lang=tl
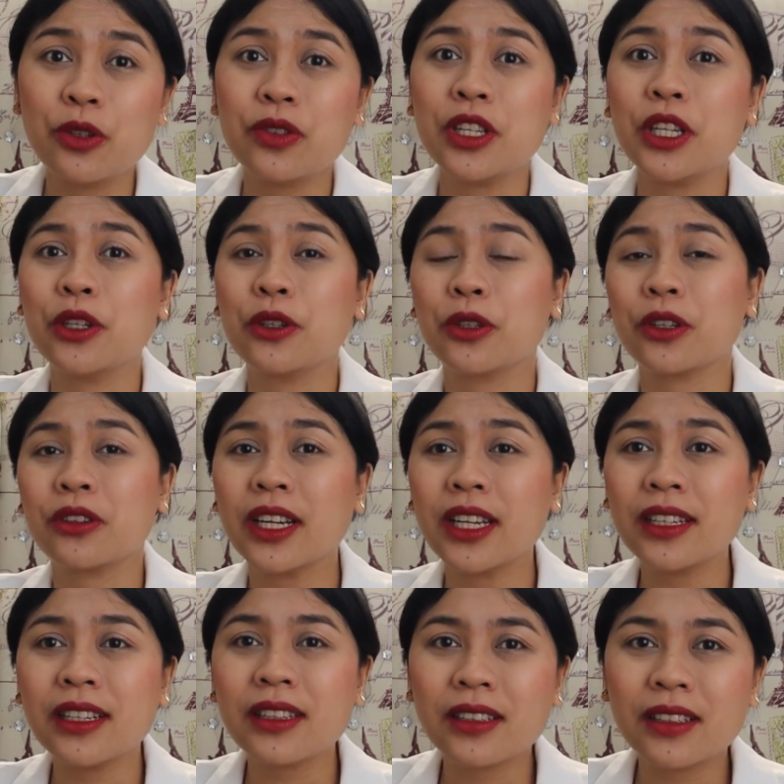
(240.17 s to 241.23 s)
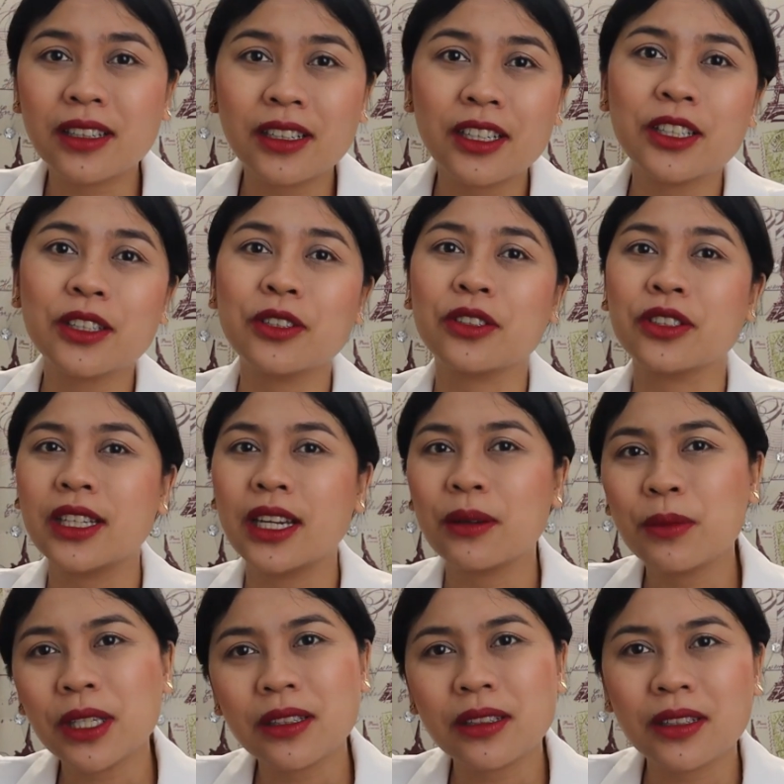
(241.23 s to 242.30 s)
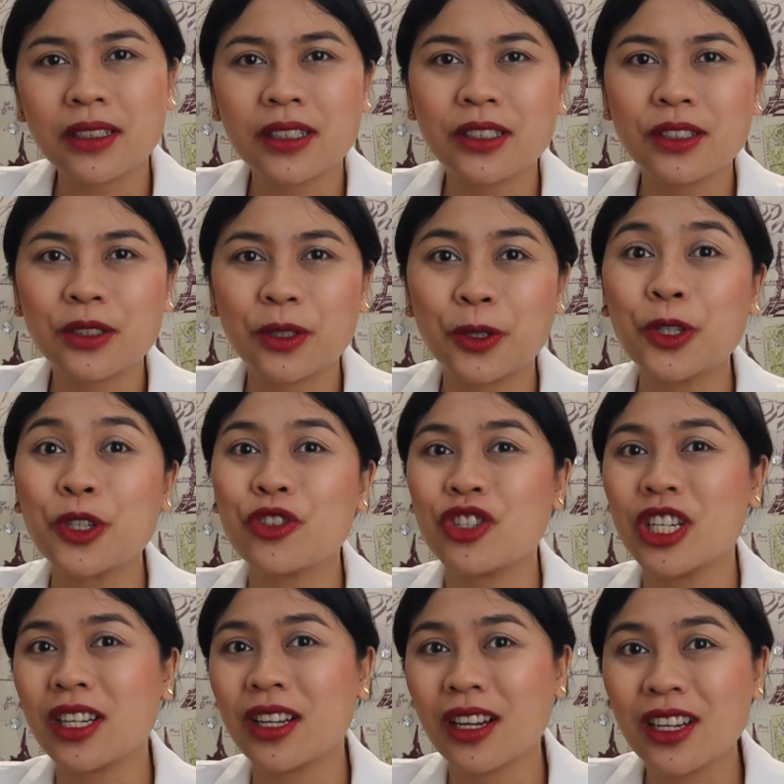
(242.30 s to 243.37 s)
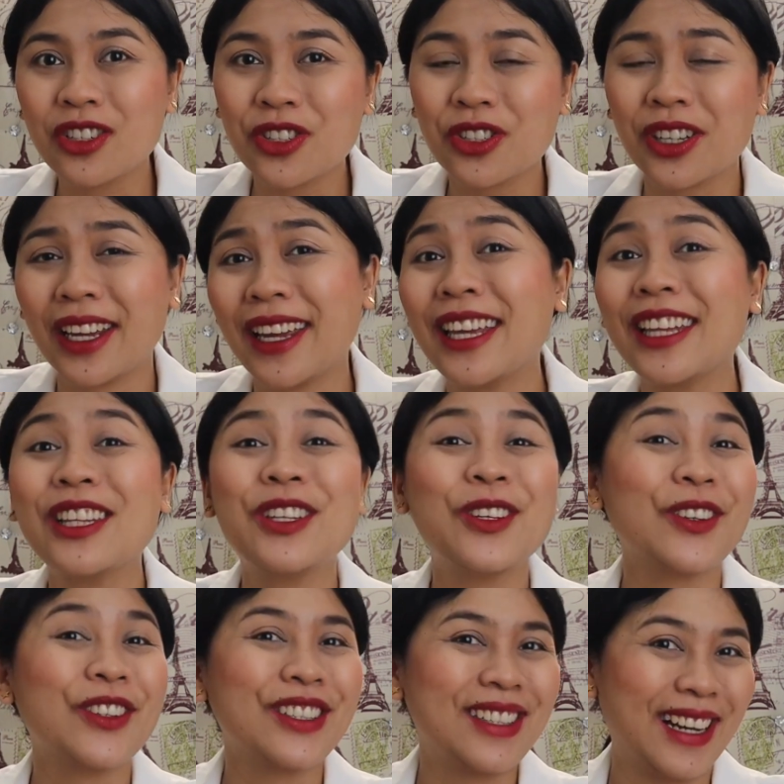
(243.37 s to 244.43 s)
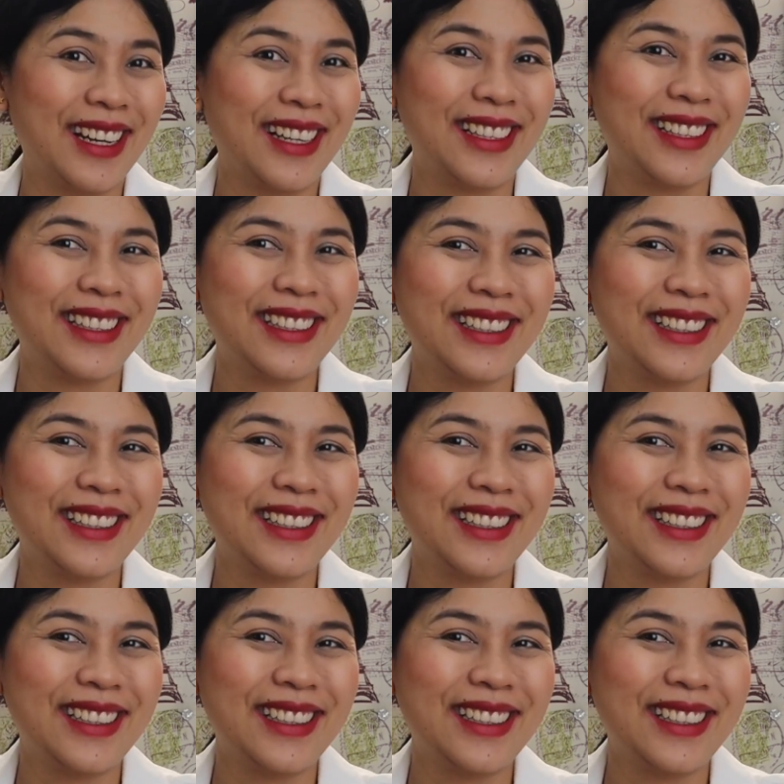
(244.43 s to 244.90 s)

using your credit card, your debit card, or GCash, and you're done.